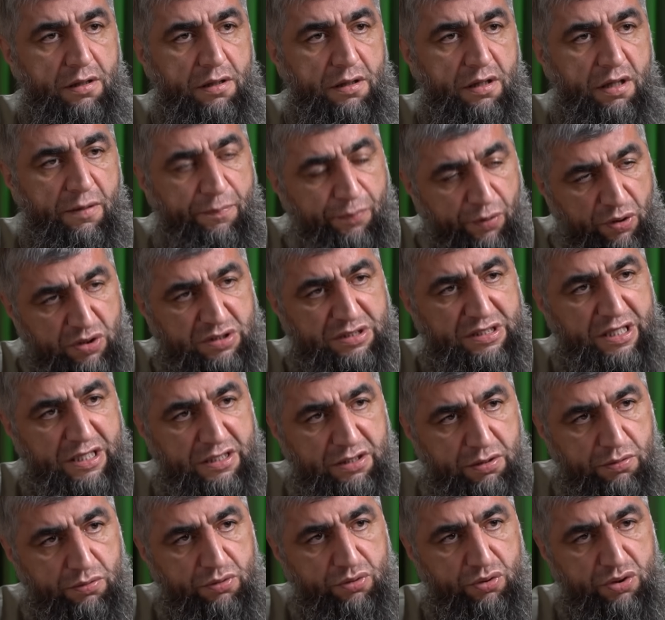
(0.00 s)
И после
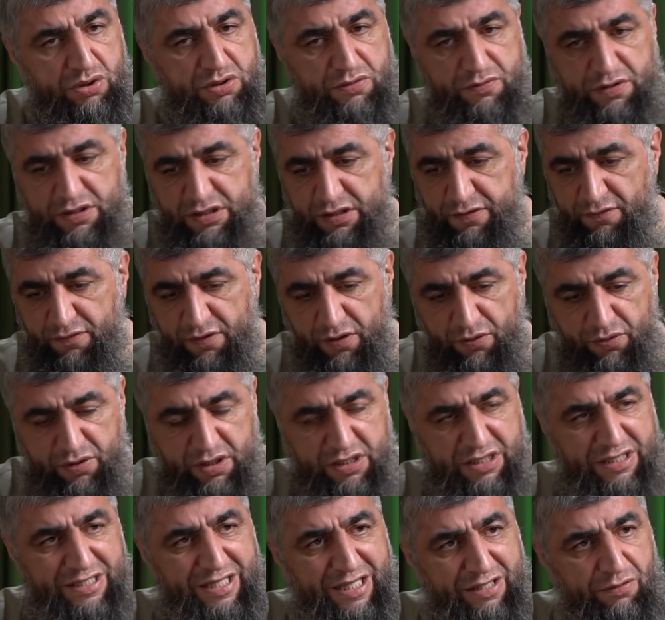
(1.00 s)
этого тоже, если вы
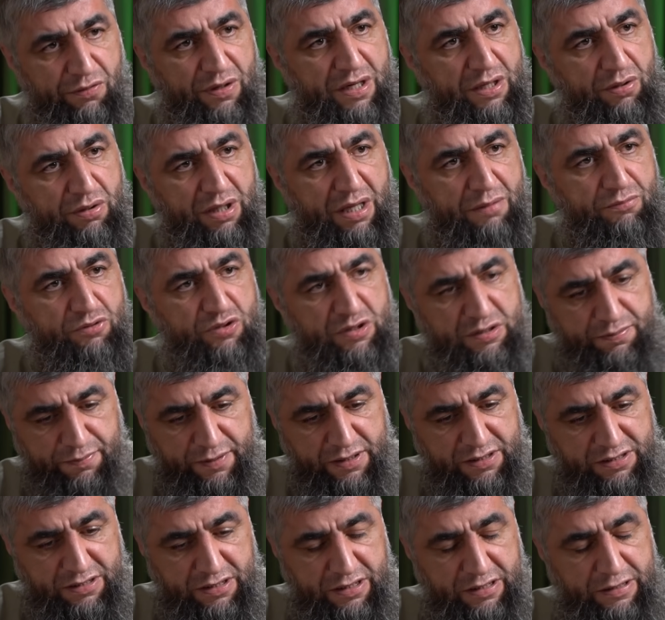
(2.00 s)
говорите, надо валил Амру
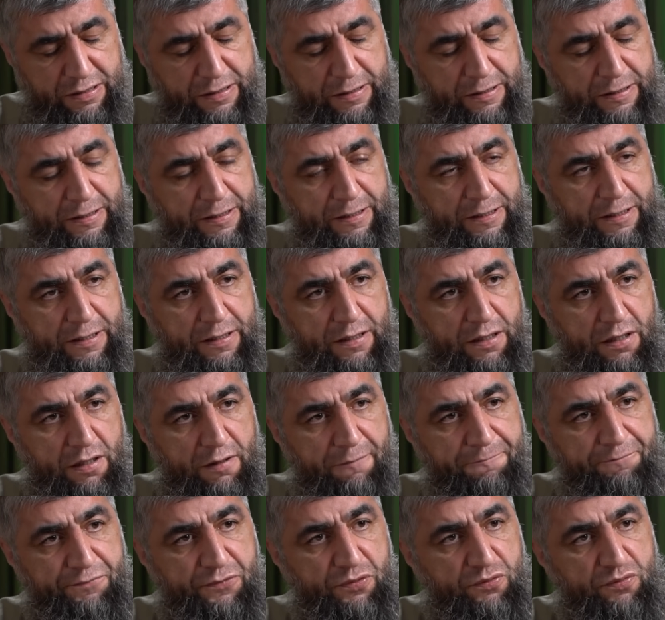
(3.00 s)
спросить,
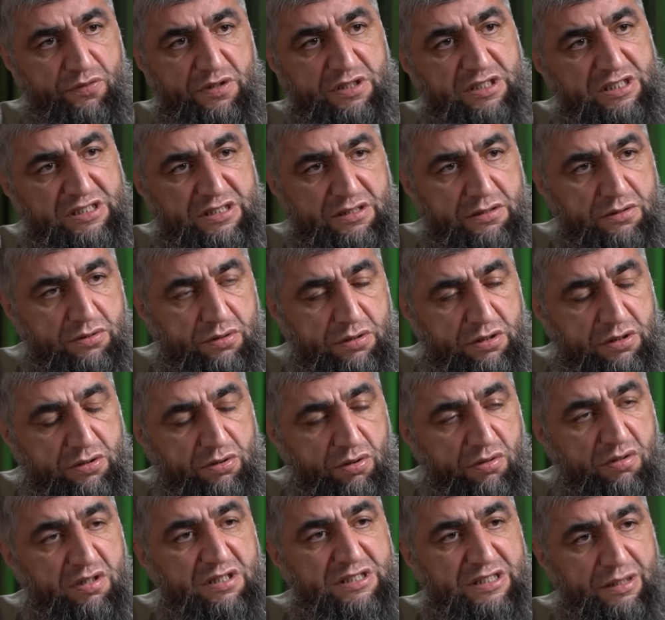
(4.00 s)
вы не, не
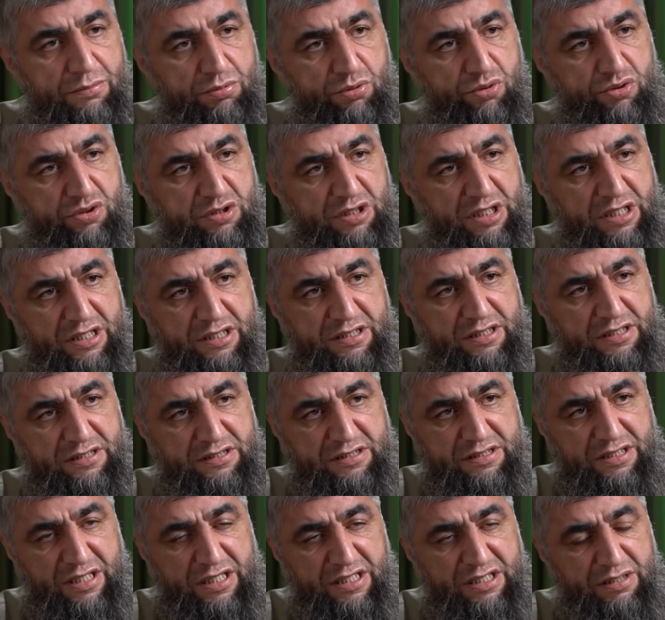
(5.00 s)
только заблуждаетесь
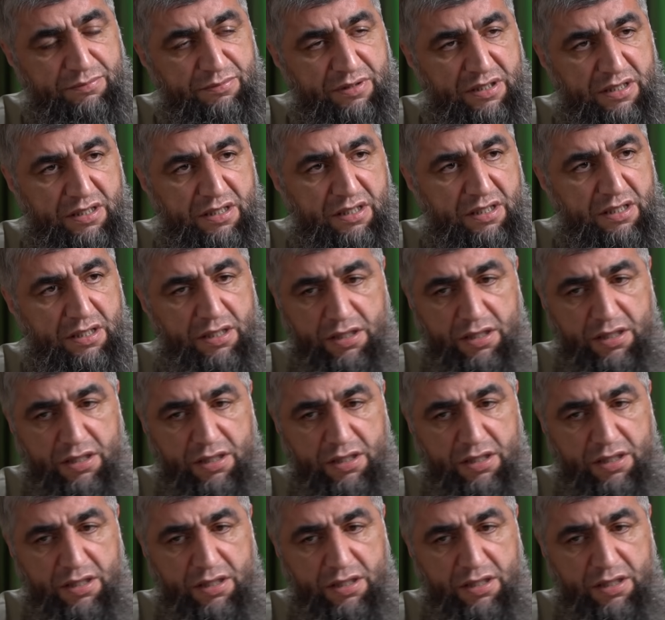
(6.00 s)
этими,